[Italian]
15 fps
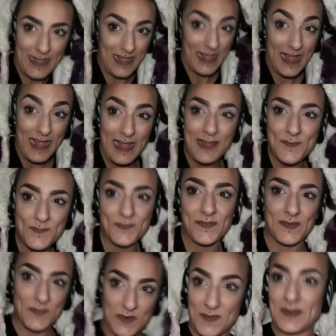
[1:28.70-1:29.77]
Eh,
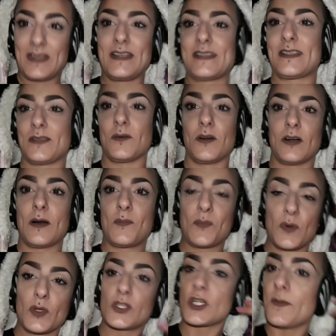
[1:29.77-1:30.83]
il mio bellissimo
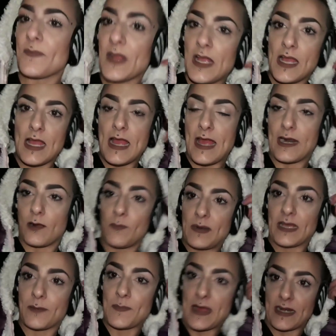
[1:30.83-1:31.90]
cappuccio. Era un
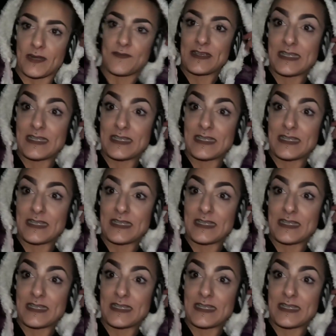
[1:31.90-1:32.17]
Blackberry